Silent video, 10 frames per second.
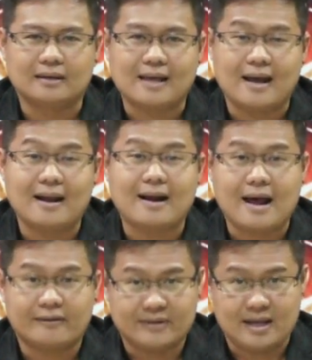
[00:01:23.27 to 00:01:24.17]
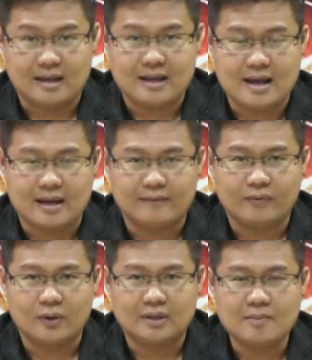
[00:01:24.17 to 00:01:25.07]
แต่ละราศีเนี่ย
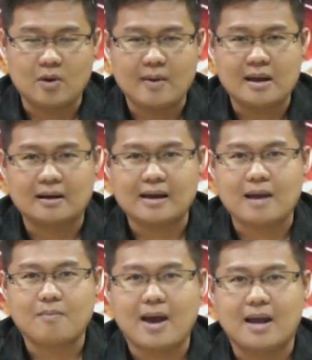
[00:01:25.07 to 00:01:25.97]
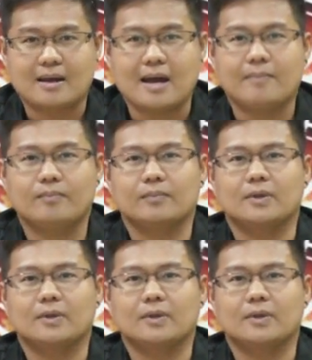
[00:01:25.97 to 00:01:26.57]
โดยที่หมอแมนนั้นคัดมานะครับ